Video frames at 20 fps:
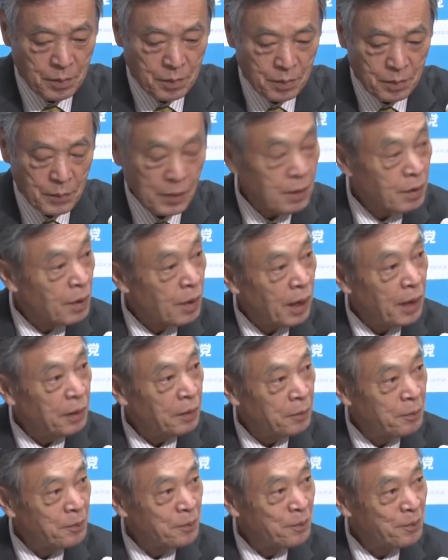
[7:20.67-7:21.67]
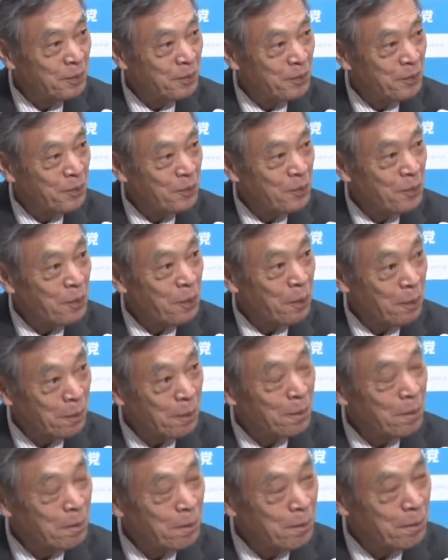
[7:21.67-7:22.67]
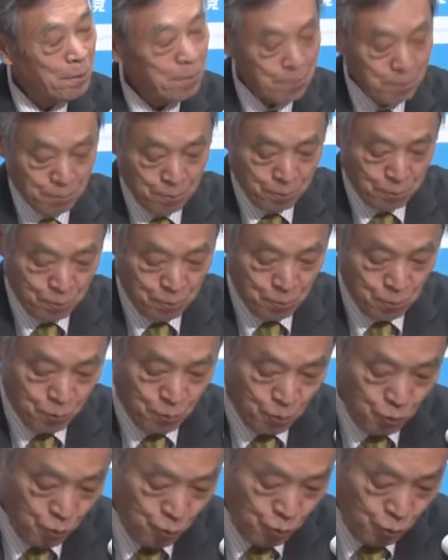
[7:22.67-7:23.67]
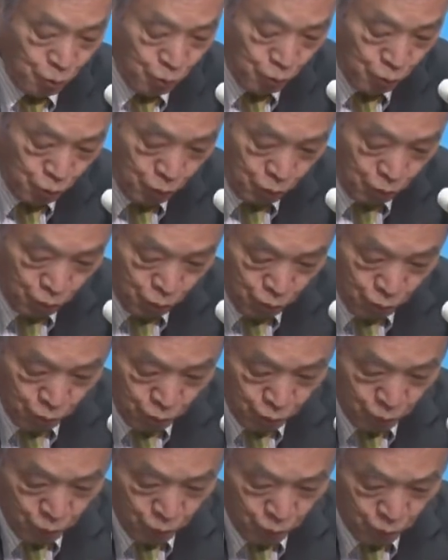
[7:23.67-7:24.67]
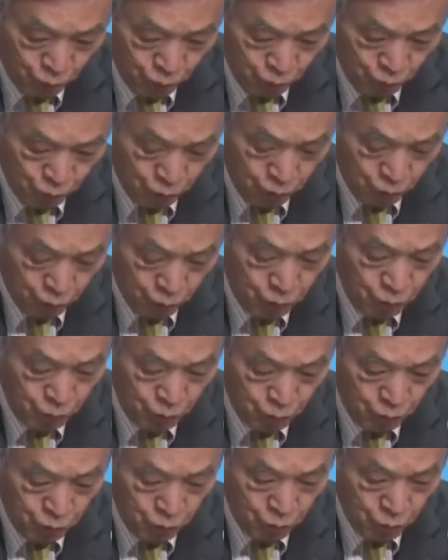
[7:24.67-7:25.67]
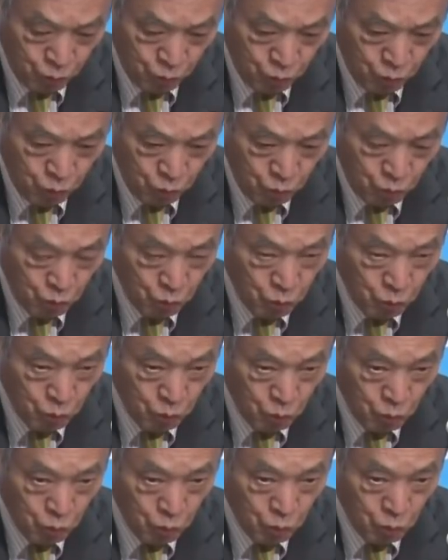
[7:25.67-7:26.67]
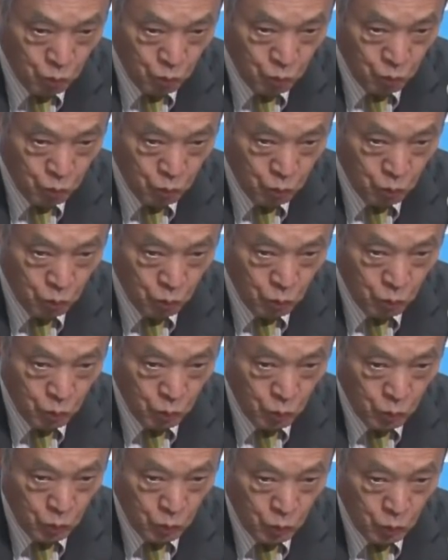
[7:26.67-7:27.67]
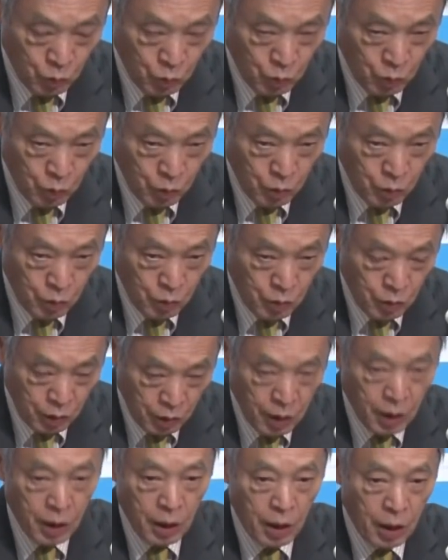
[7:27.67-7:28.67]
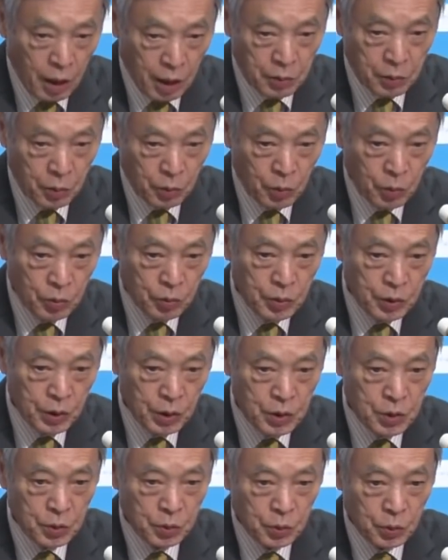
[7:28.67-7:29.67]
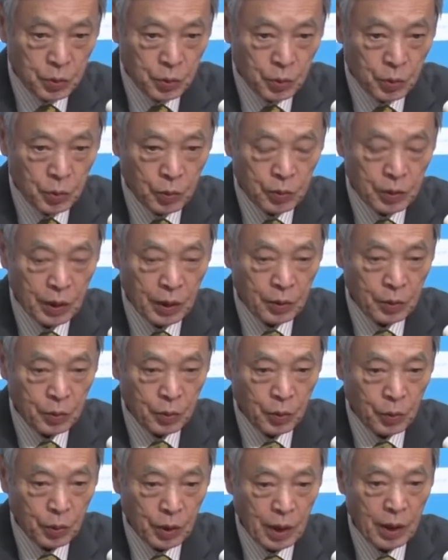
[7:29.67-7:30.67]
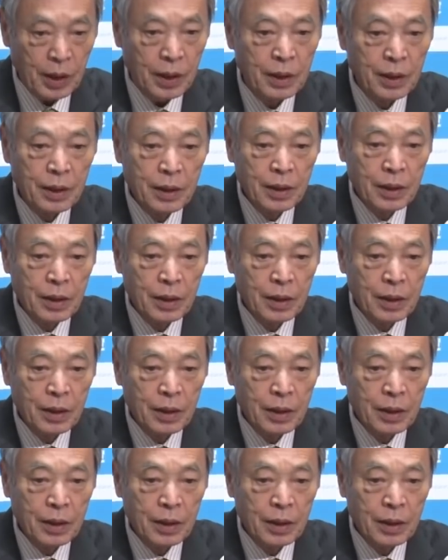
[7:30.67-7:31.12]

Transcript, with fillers: すみません、はい、あの時事の石川です。あの確認なんですけども、あの共産党からは田村政策委員長が出席するということでいいんですか。あの政調担当が